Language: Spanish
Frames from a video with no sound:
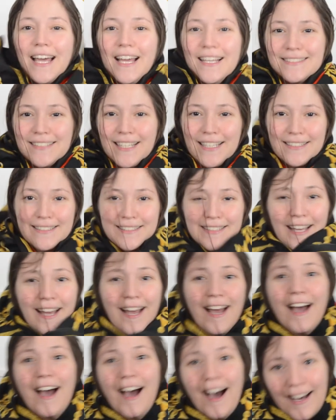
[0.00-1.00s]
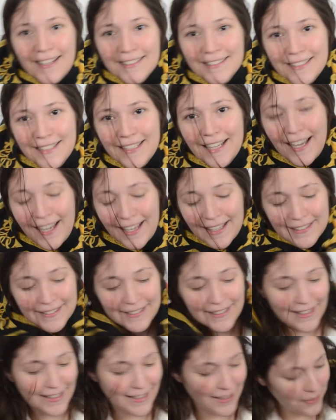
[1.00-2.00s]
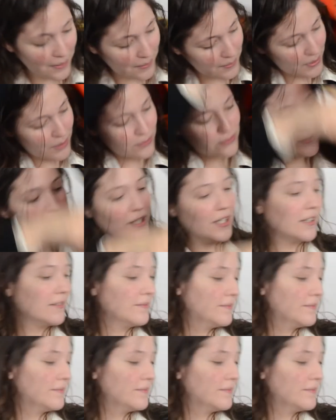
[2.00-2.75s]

es este. Así que este es el que vamos a usar.